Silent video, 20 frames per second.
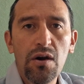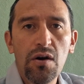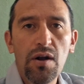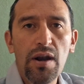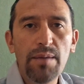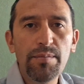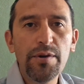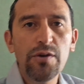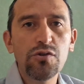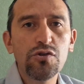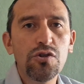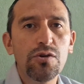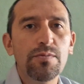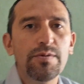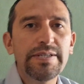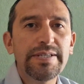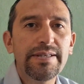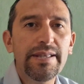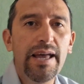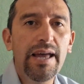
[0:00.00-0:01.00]
Hola amigos, ¿cómo
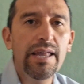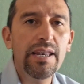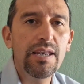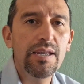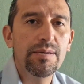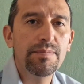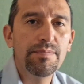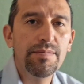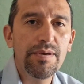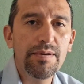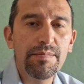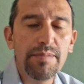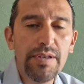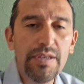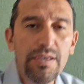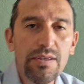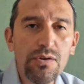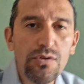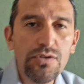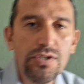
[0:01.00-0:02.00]
están?
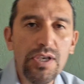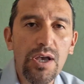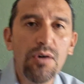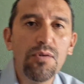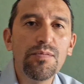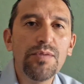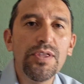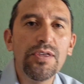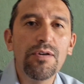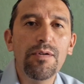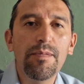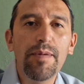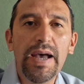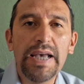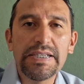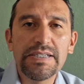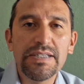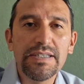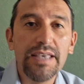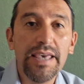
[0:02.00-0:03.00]
Bienvenidos a un video
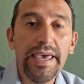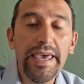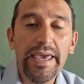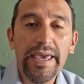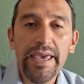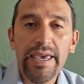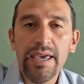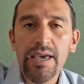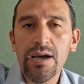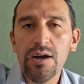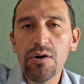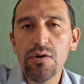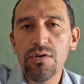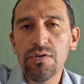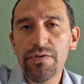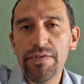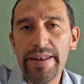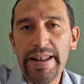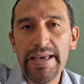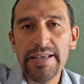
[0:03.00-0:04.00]
más de En
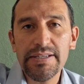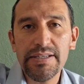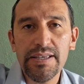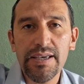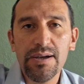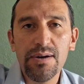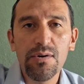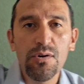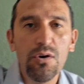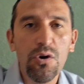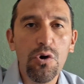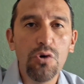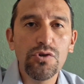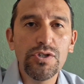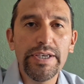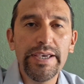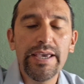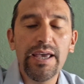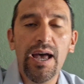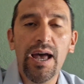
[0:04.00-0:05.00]
Contraste con
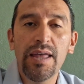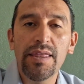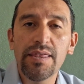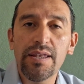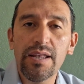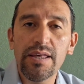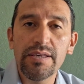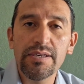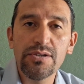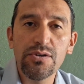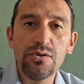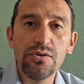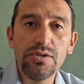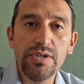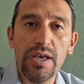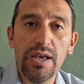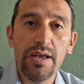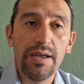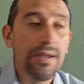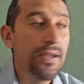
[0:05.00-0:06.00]
José Andrade
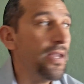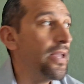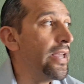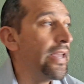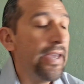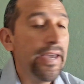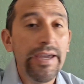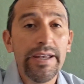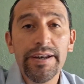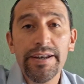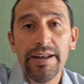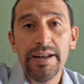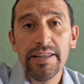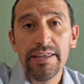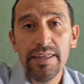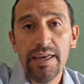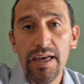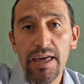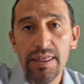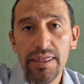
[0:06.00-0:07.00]
Sosa. En
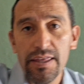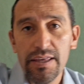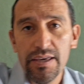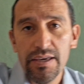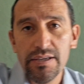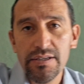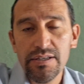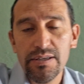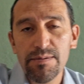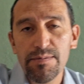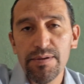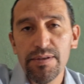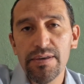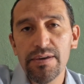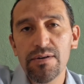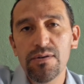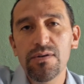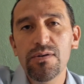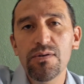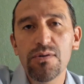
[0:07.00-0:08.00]
realidad este
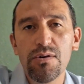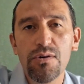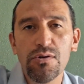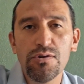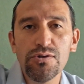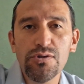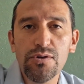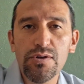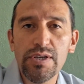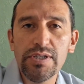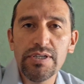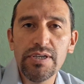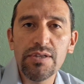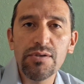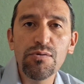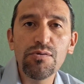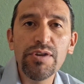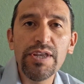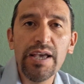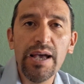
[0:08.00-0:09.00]
video lo estoy haciendo
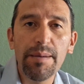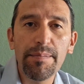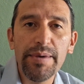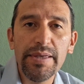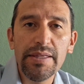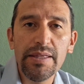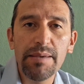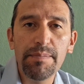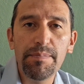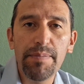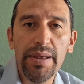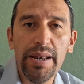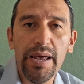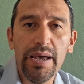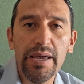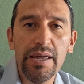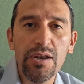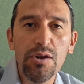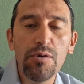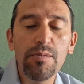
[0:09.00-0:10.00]
únicamente para
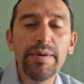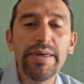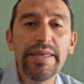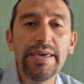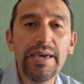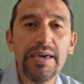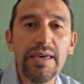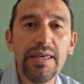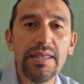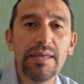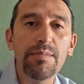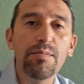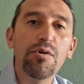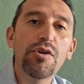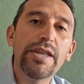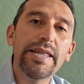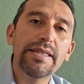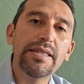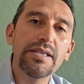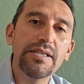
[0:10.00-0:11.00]
que no me deje de
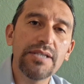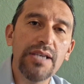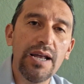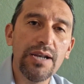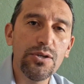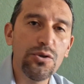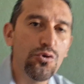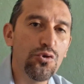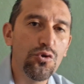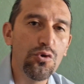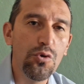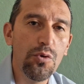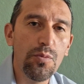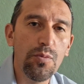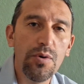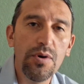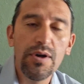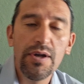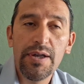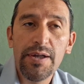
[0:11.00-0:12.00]
monetizar YouTube,
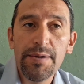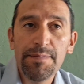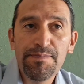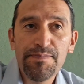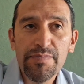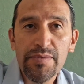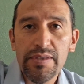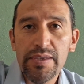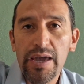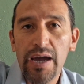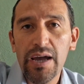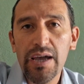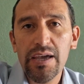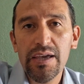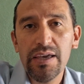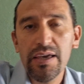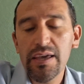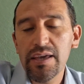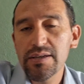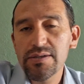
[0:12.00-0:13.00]
ya
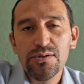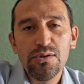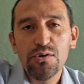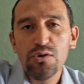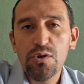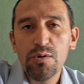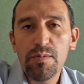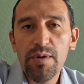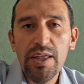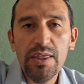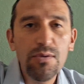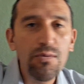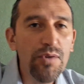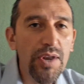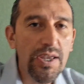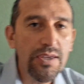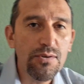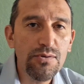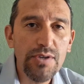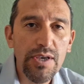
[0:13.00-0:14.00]
que estoy tomando un
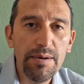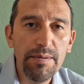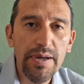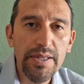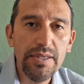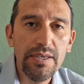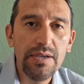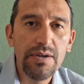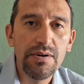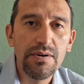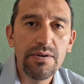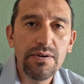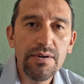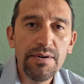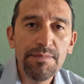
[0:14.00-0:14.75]
año sabático.